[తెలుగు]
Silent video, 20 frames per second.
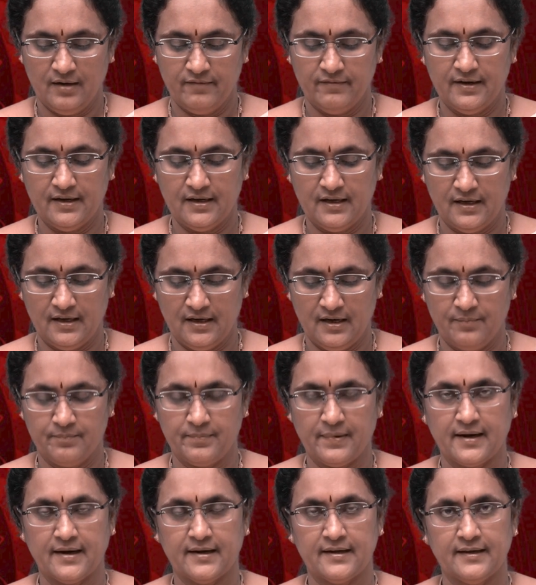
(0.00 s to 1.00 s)
వీటిని
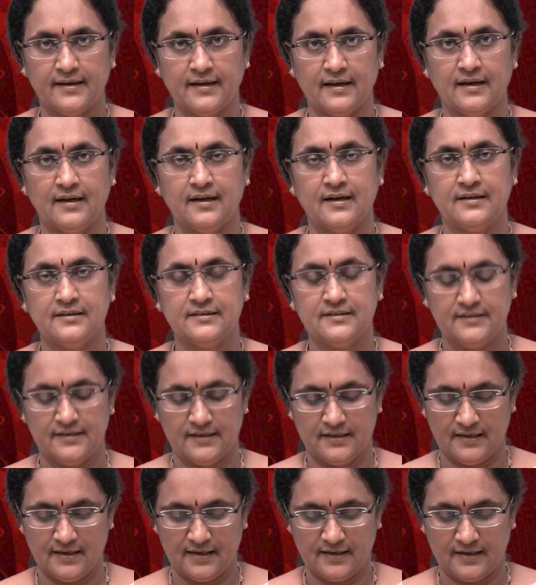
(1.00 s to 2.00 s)
పగటి కళ
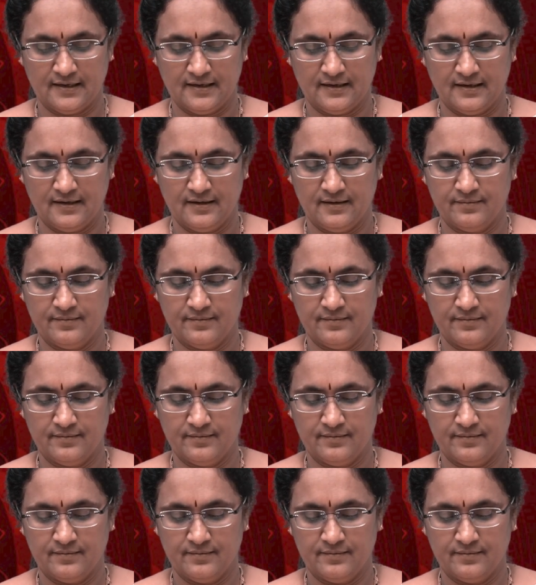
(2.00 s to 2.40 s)
చిన్న కళ